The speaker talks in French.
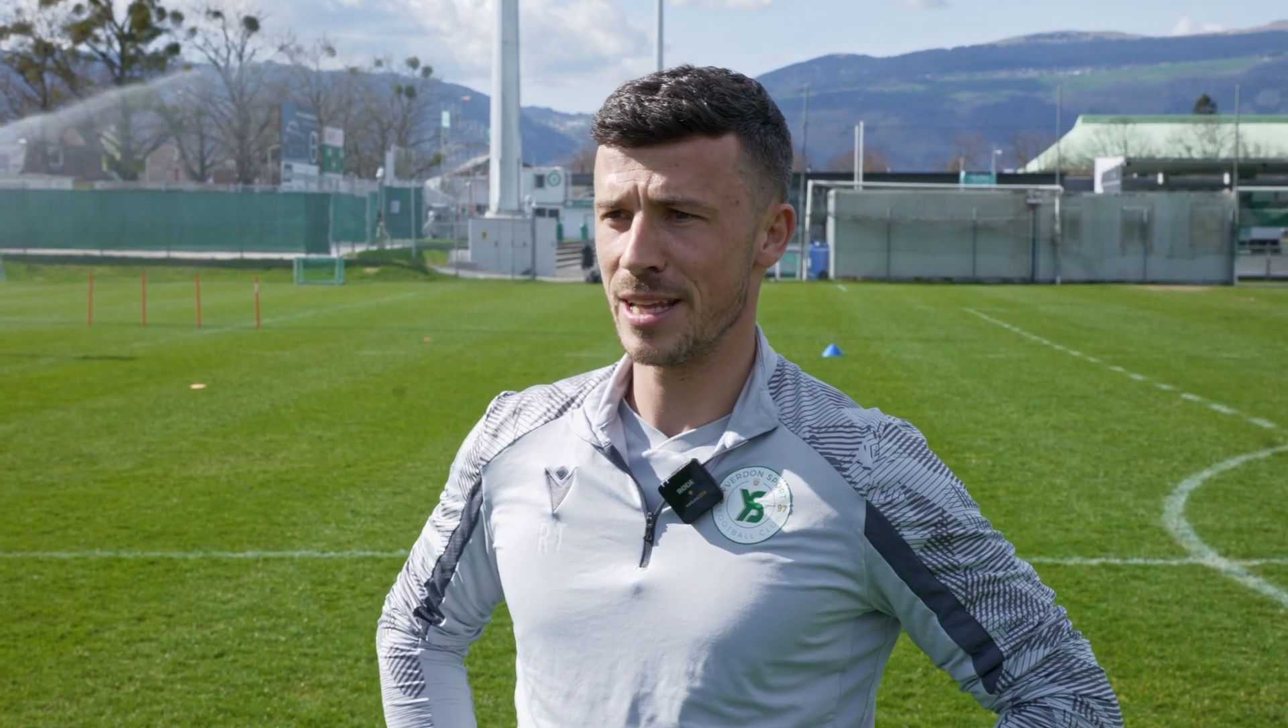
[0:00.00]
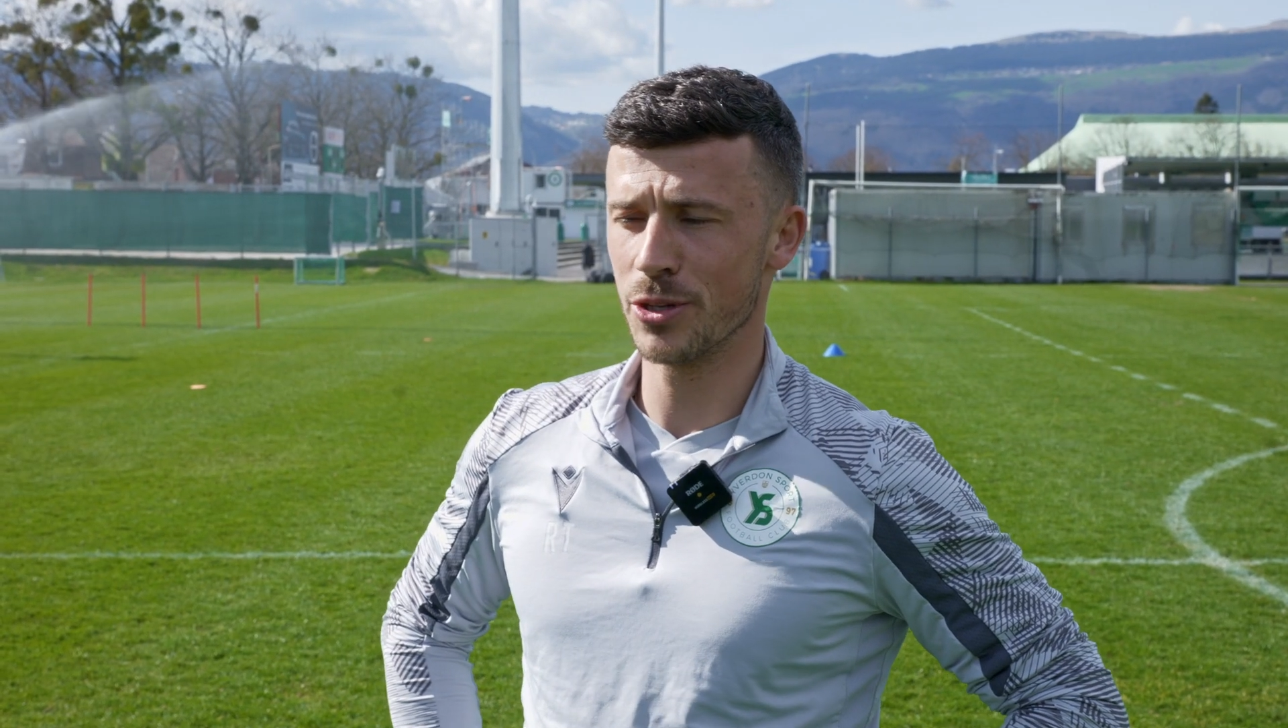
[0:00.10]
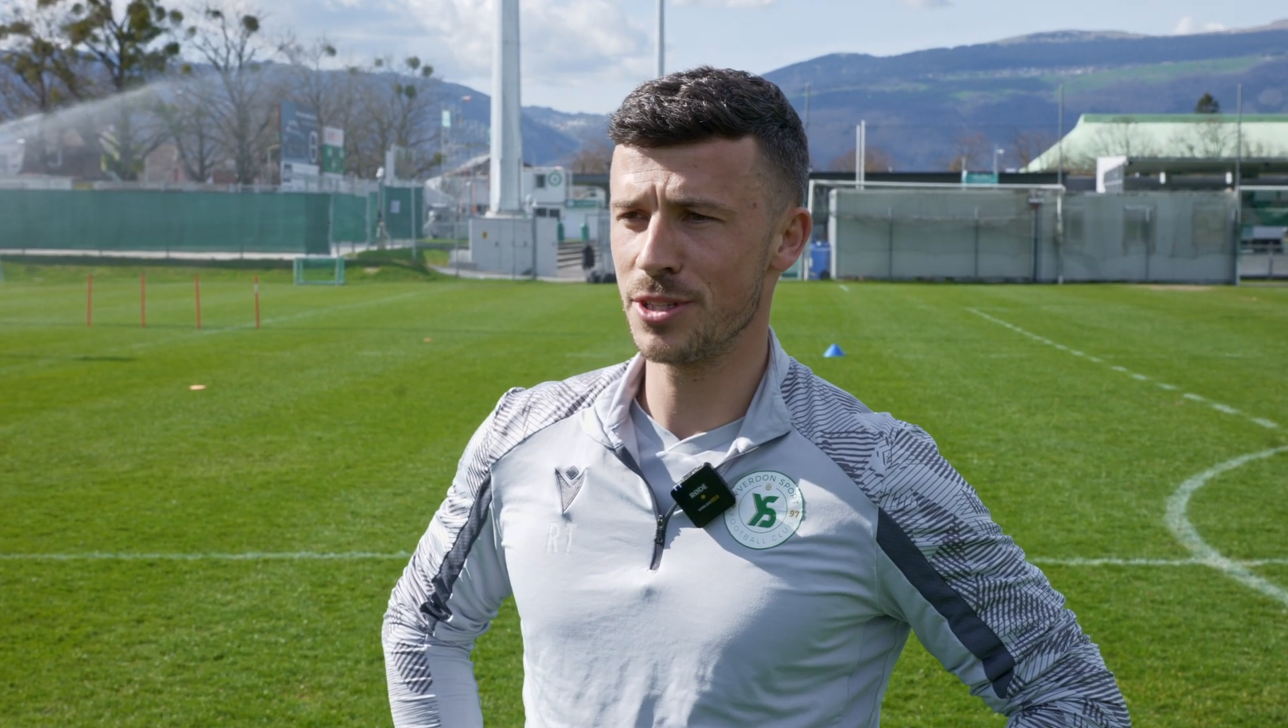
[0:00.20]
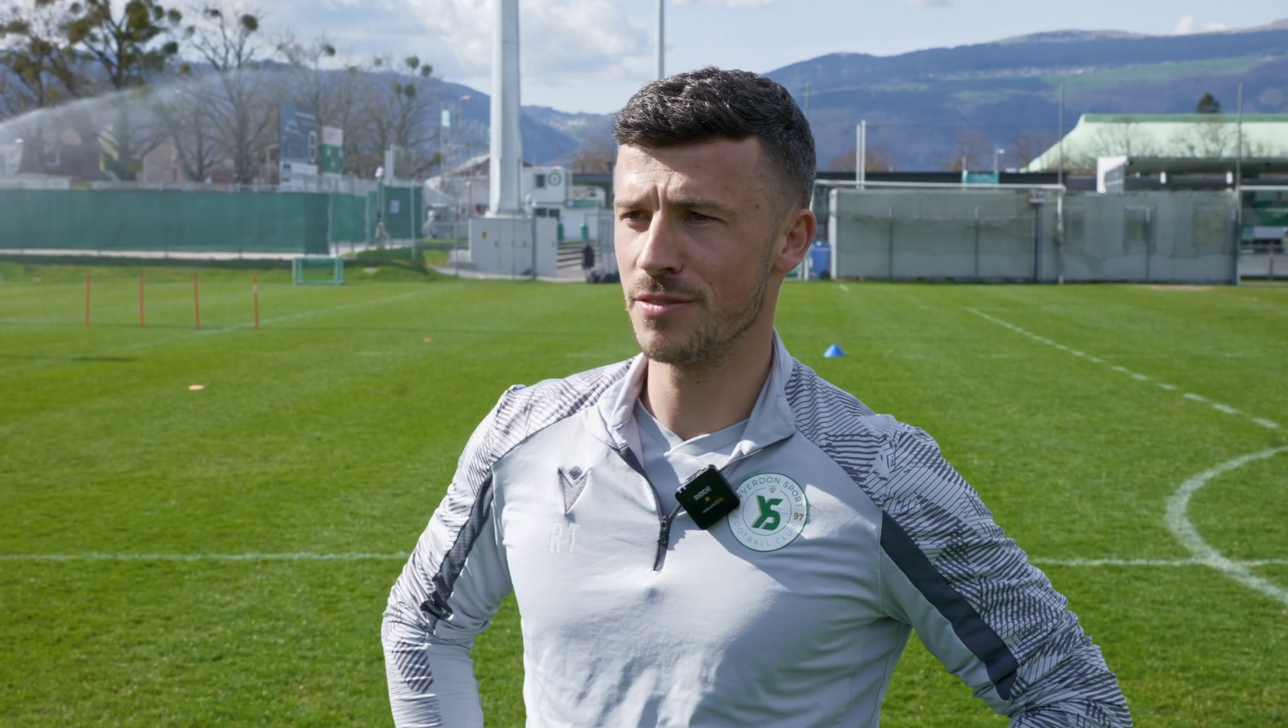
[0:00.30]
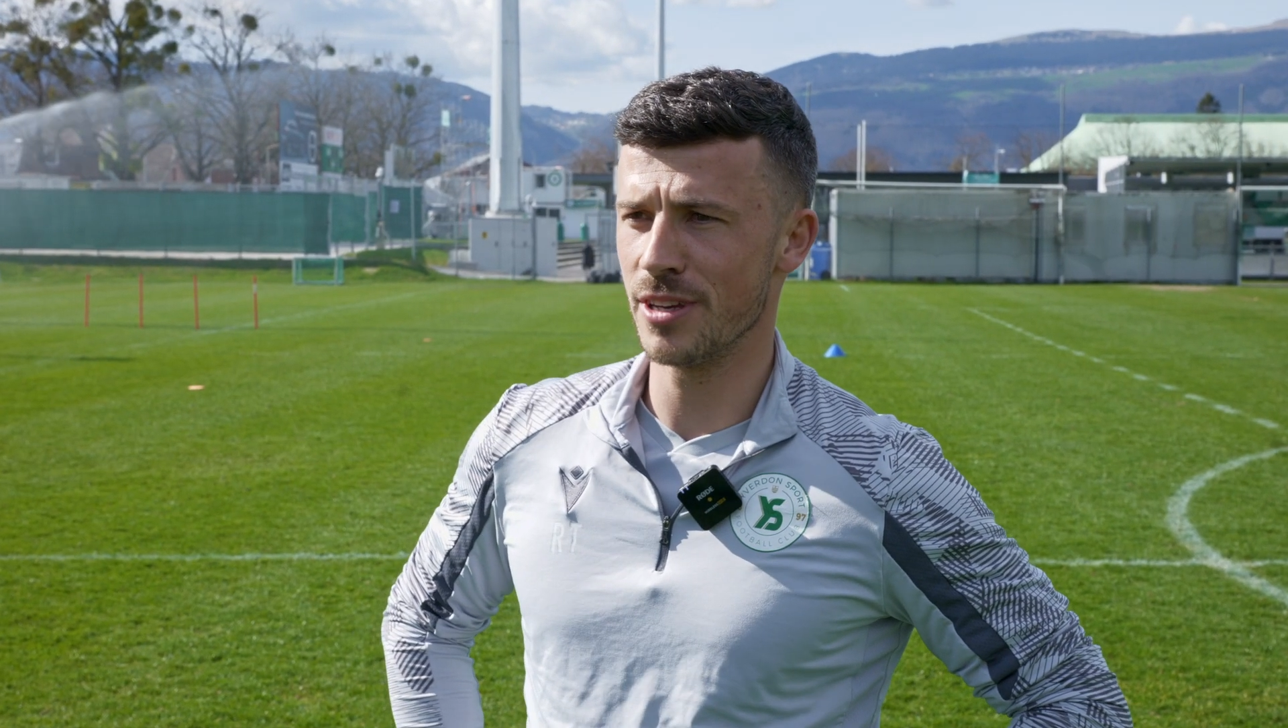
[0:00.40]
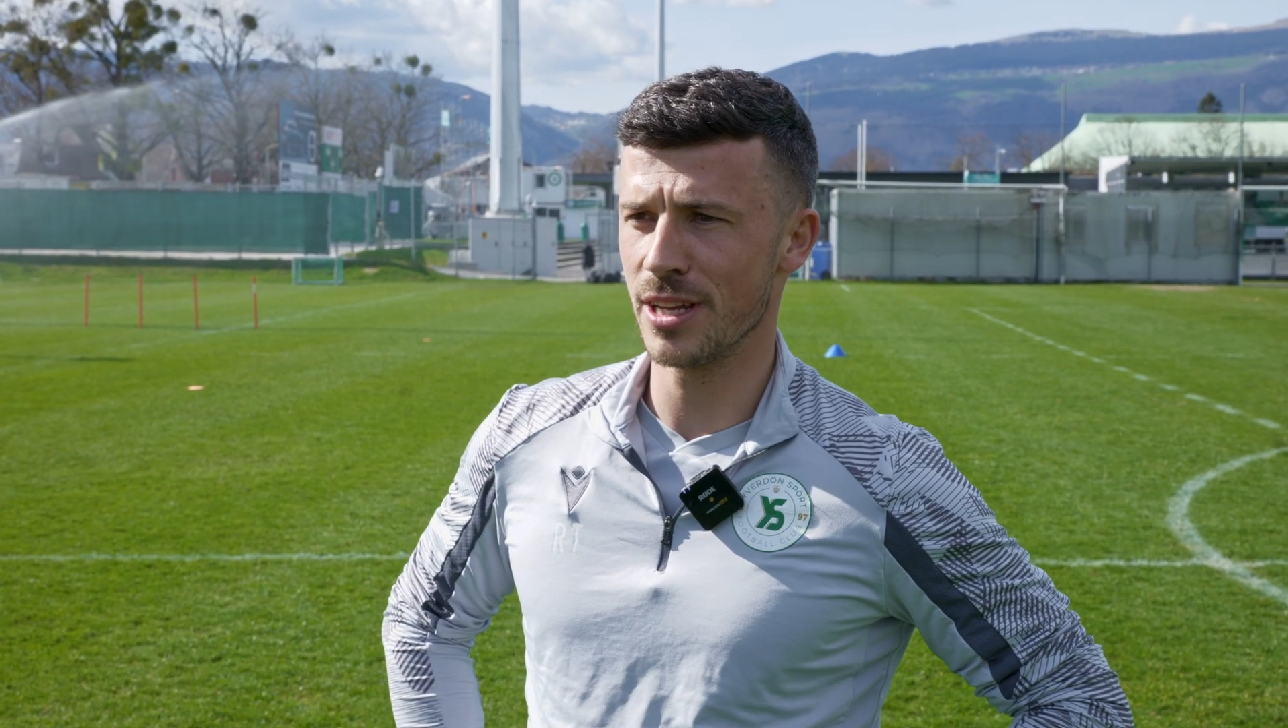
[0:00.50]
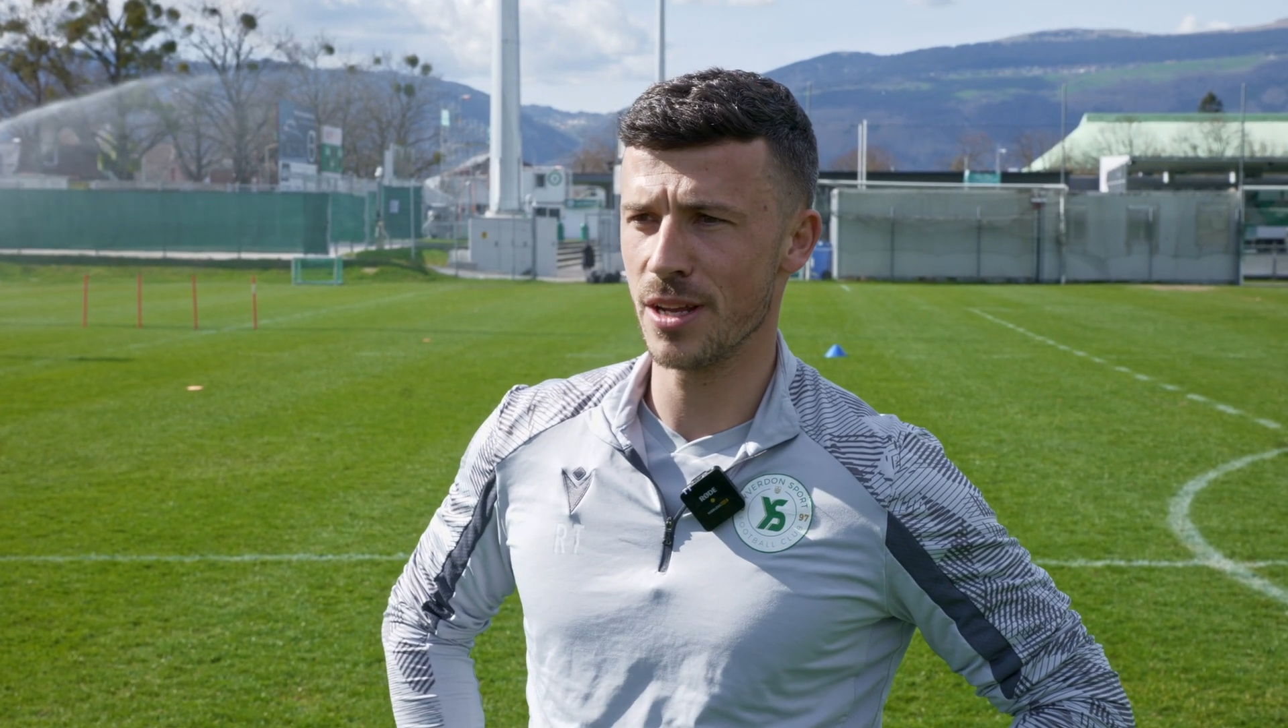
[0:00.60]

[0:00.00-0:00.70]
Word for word: motiver,